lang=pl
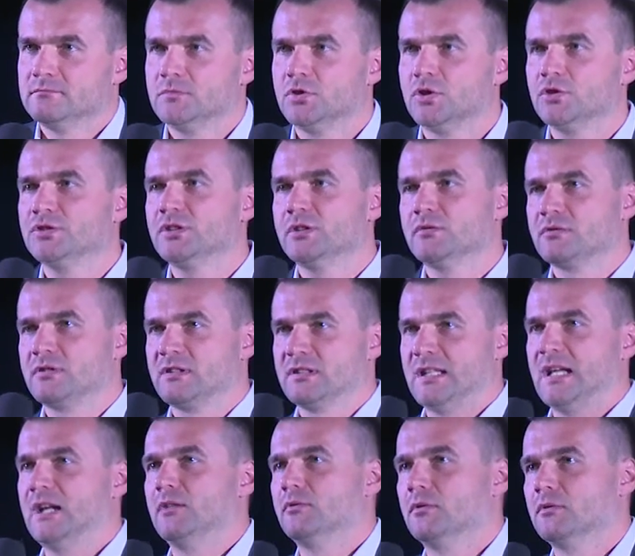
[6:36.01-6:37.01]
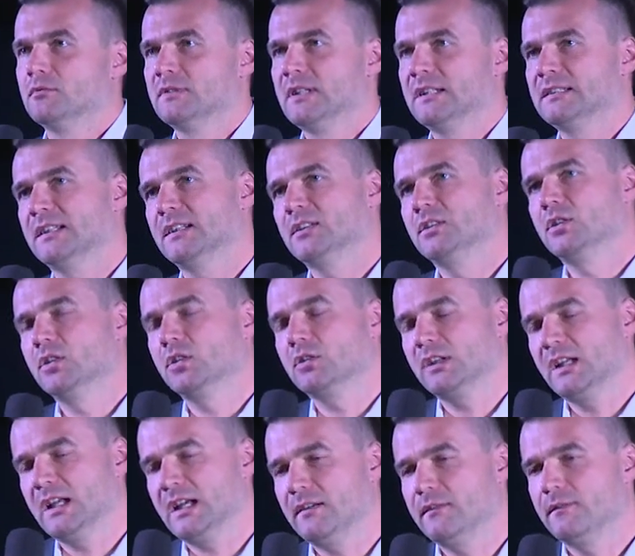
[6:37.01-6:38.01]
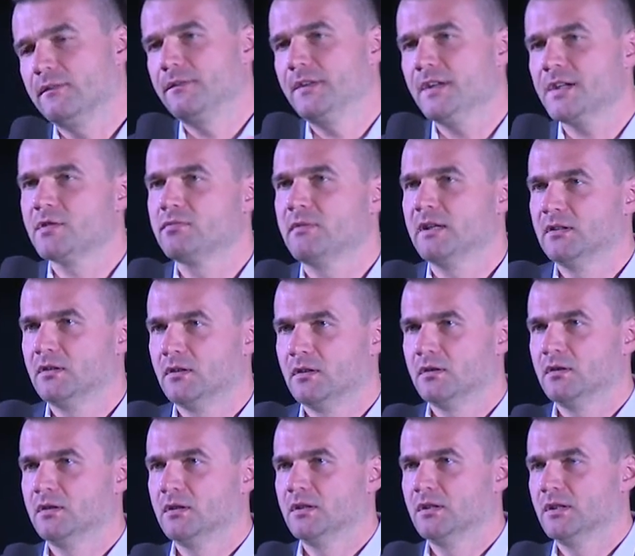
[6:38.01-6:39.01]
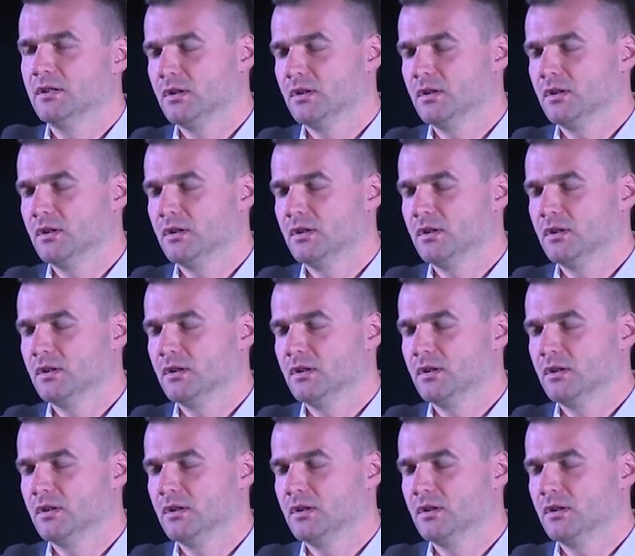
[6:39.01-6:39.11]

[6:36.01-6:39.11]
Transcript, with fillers: To się już stało. Ta technologia weszła do